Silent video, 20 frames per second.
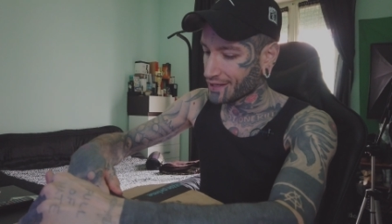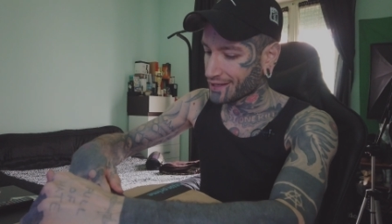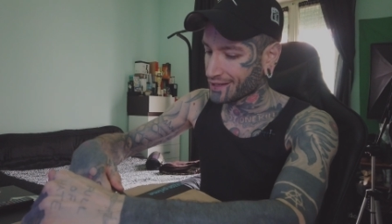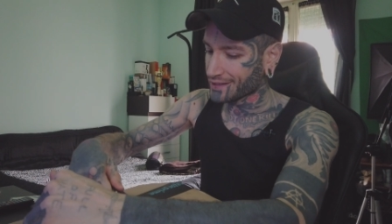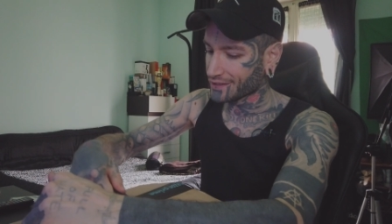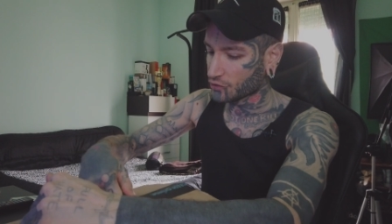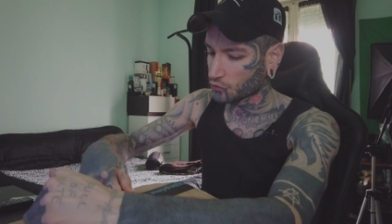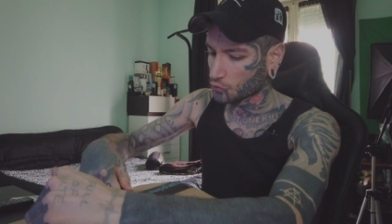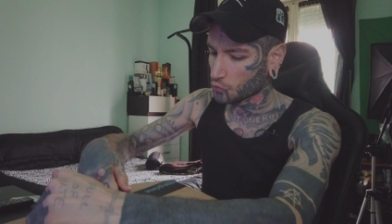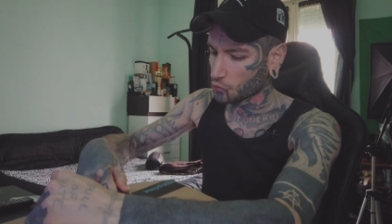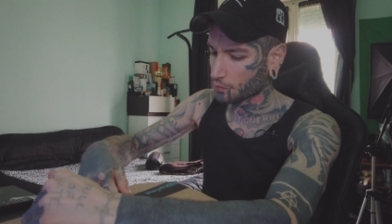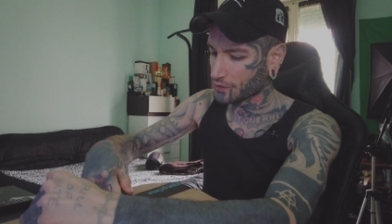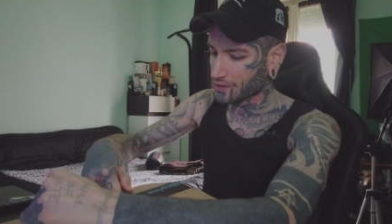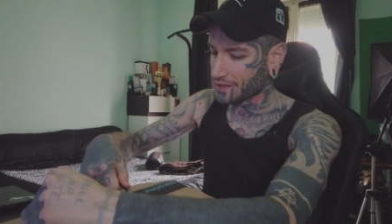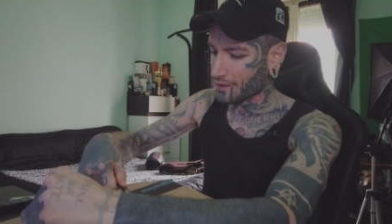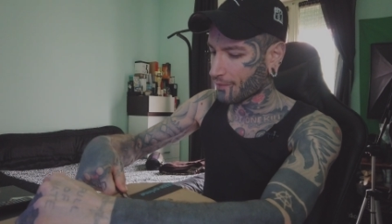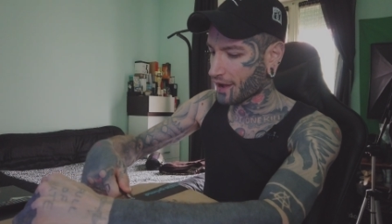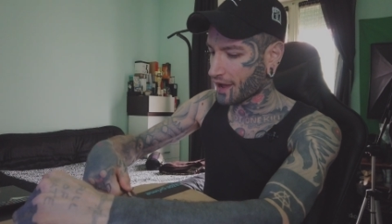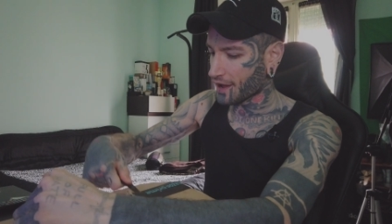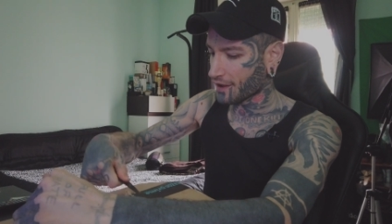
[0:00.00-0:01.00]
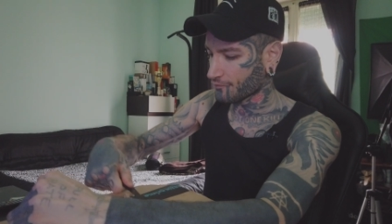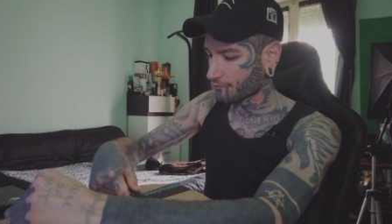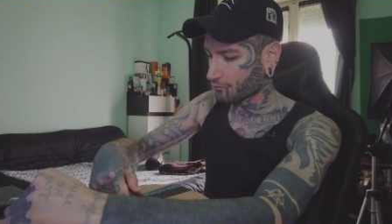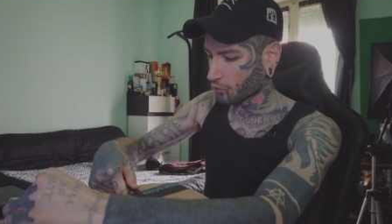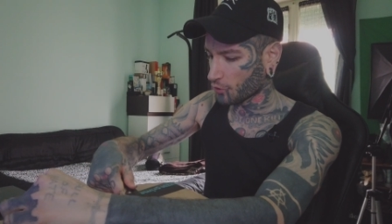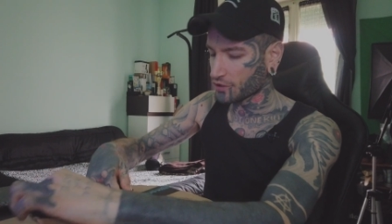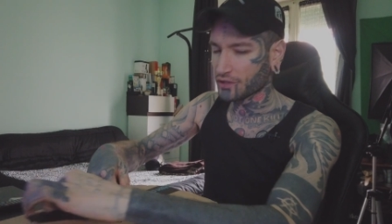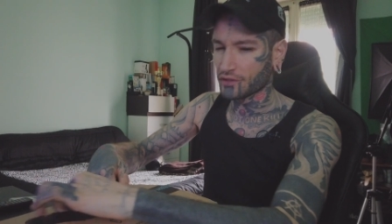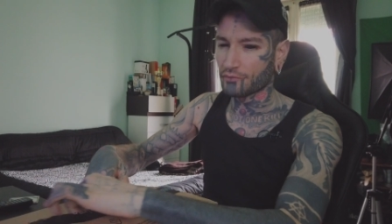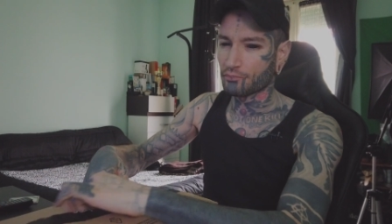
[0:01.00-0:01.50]
e stupida ma
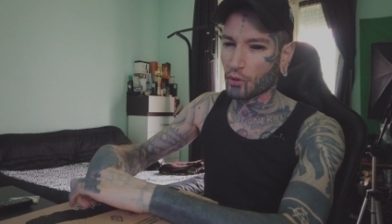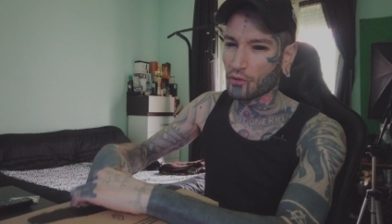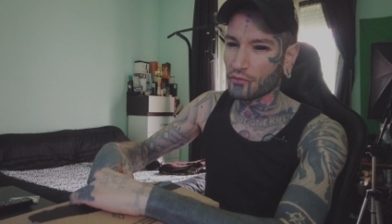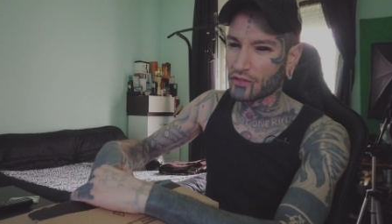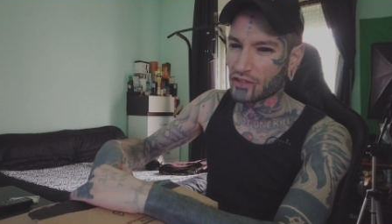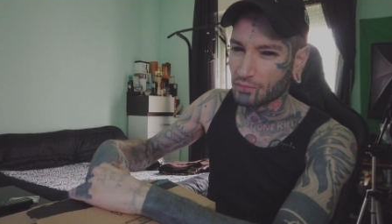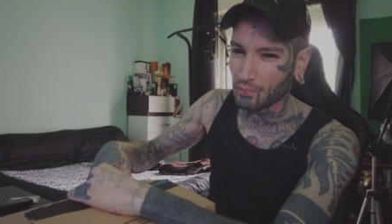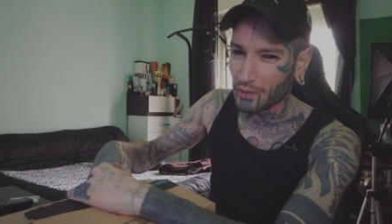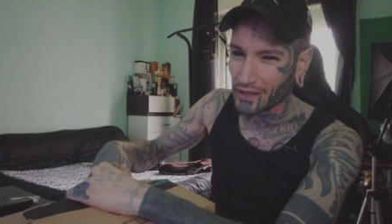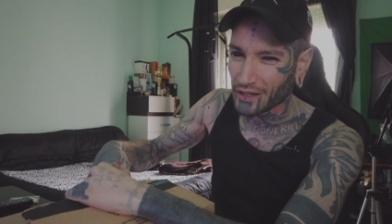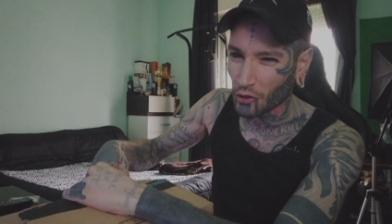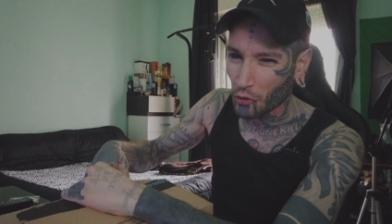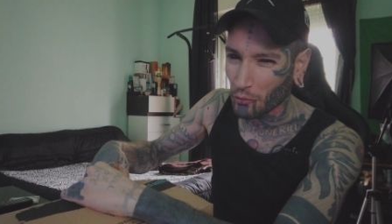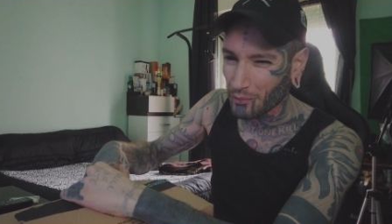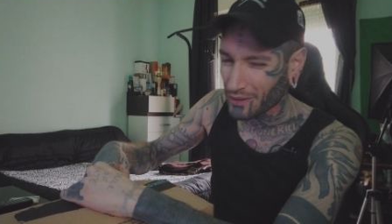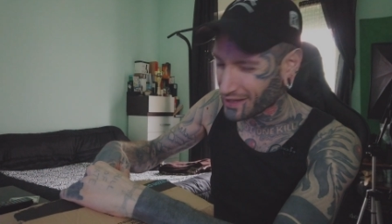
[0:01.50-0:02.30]
poi, poi vi spiegherò